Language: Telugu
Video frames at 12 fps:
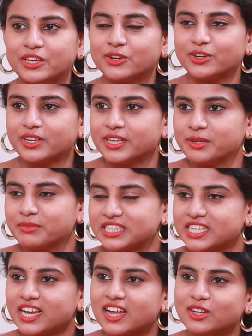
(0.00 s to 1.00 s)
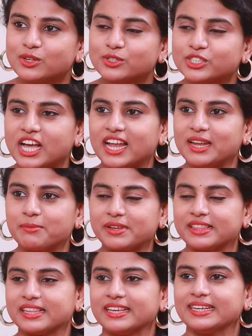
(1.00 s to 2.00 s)
ఇంకోటి ఈ మధ్యకాలంలో
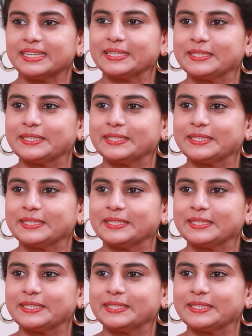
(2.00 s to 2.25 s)
చాలామంది